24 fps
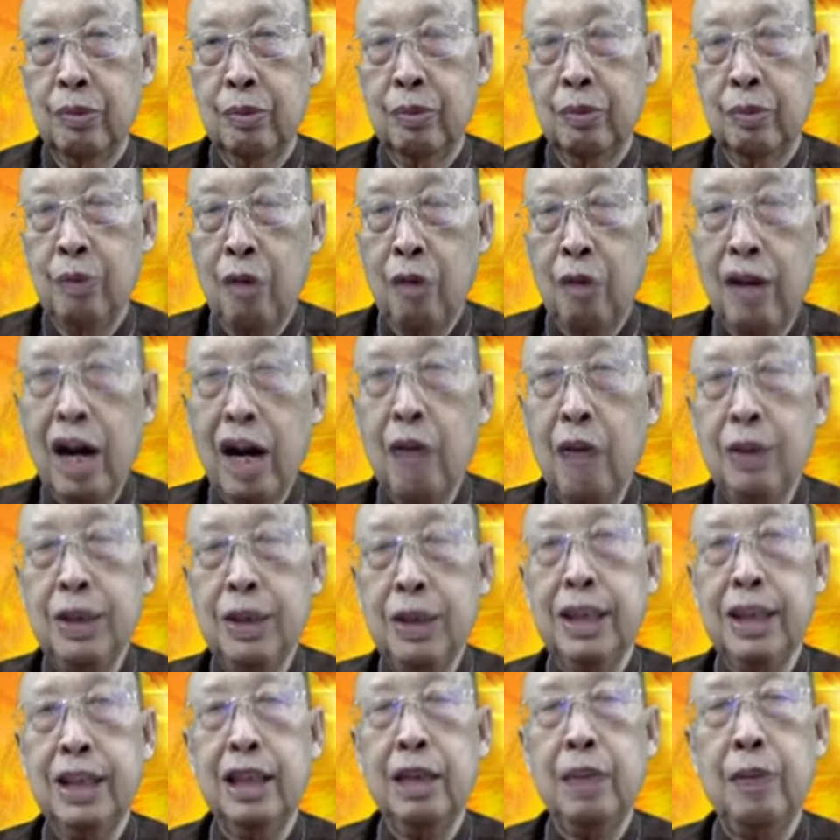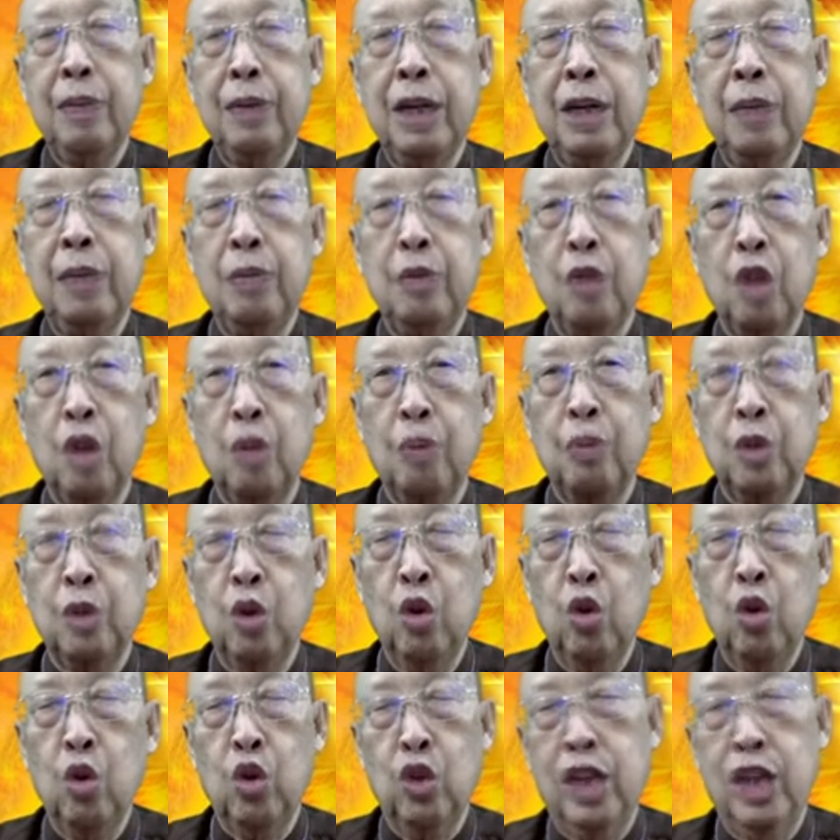เพราะว่าเขาประเสริฐจะเป็นคำตอบทุก